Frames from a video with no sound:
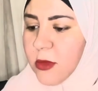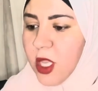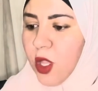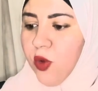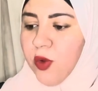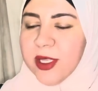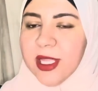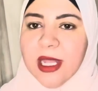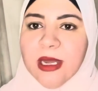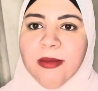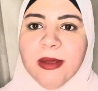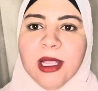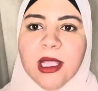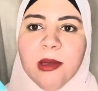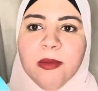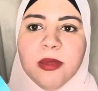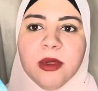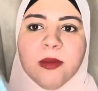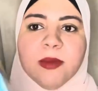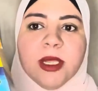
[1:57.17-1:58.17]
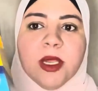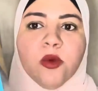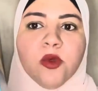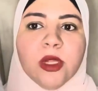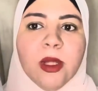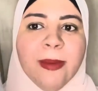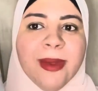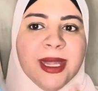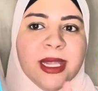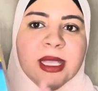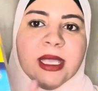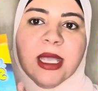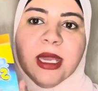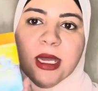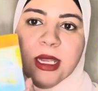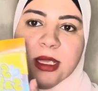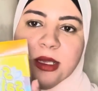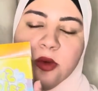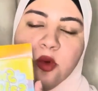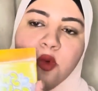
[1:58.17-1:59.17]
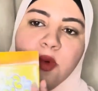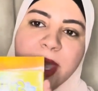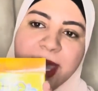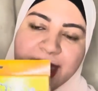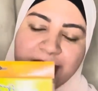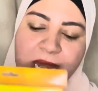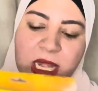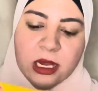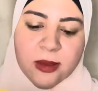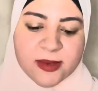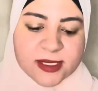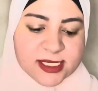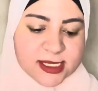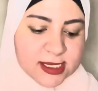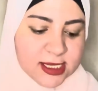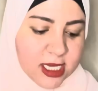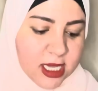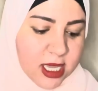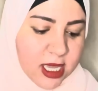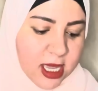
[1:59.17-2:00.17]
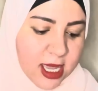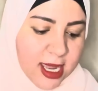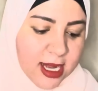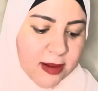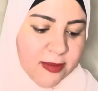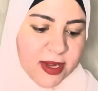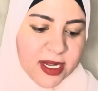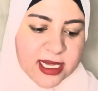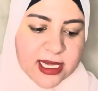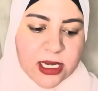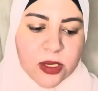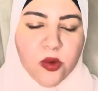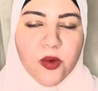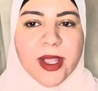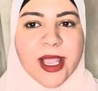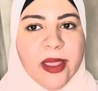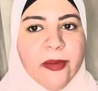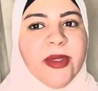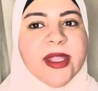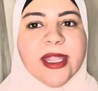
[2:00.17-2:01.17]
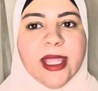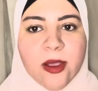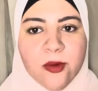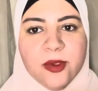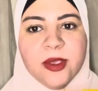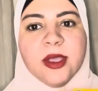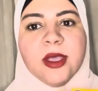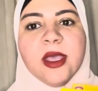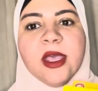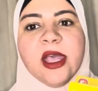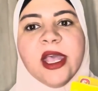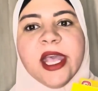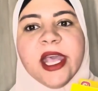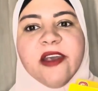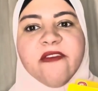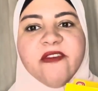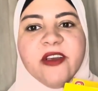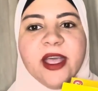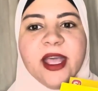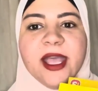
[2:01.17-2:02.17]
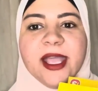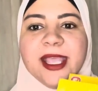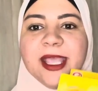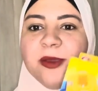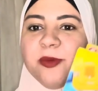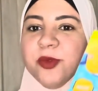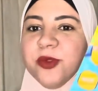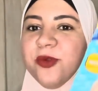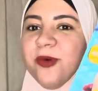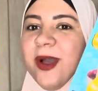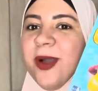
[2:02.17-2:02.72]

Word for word: هو تقريبا كان ب 280 جنيه هو غالي بس احلام قالت لي ان هو جامد قوي فجبته